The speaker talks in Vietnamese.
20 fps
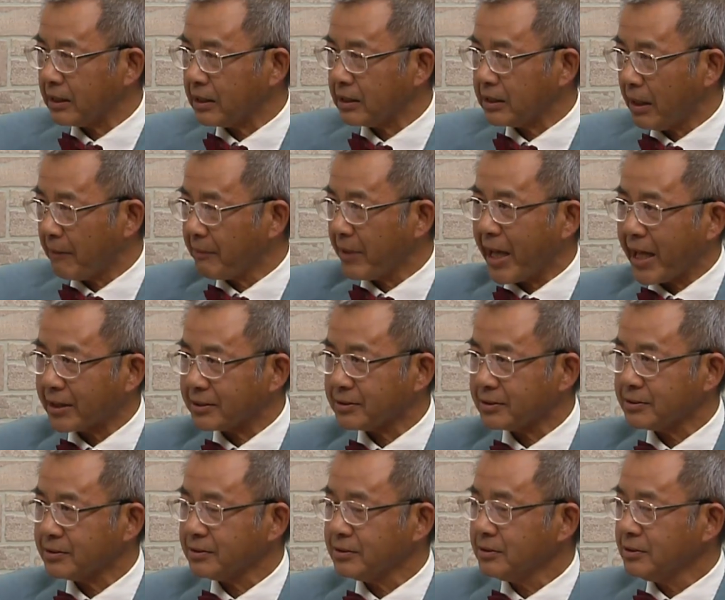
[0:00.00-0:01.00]
5 ngàn
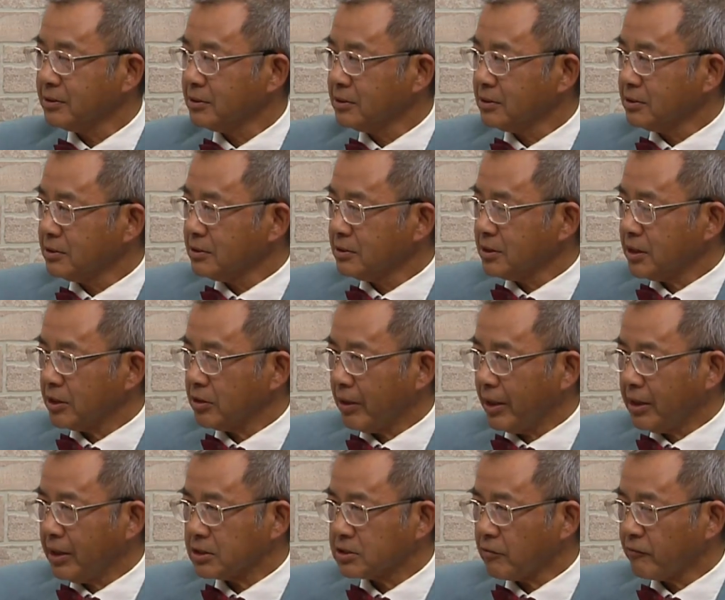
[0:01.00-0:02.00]

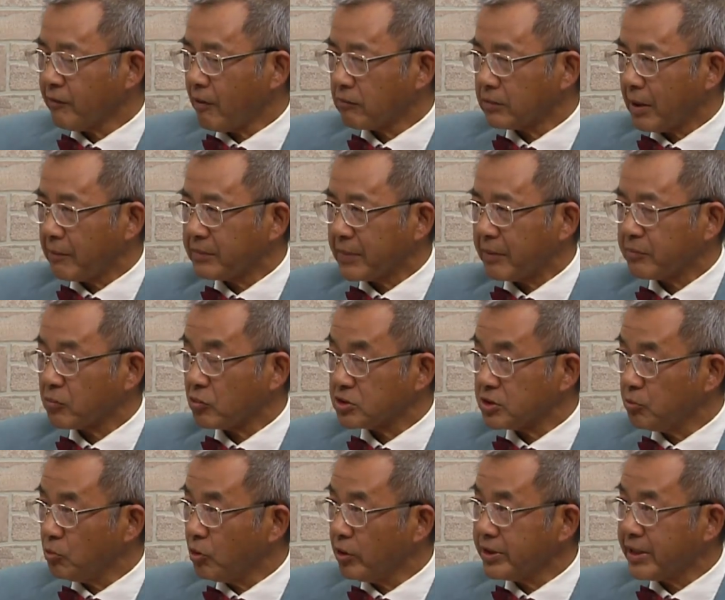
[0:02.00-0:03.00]
nói là trong vòng 5 năm tôi
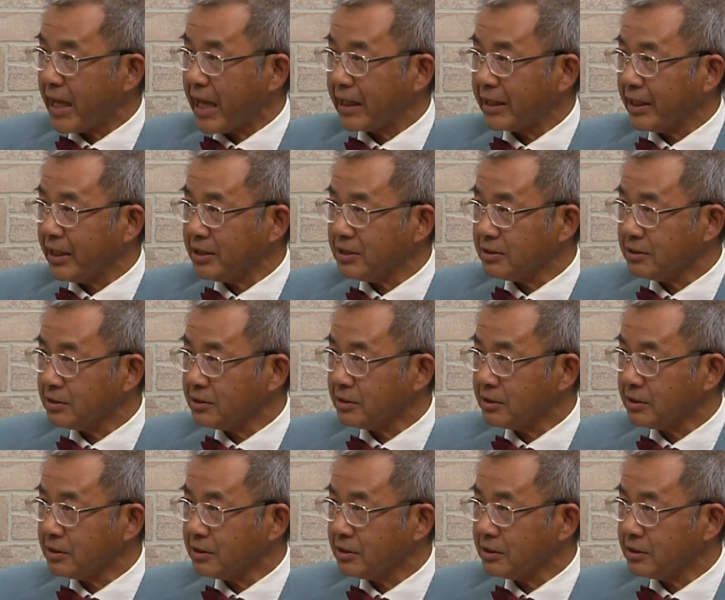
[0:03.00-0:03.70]
sẽ mua cái nhà này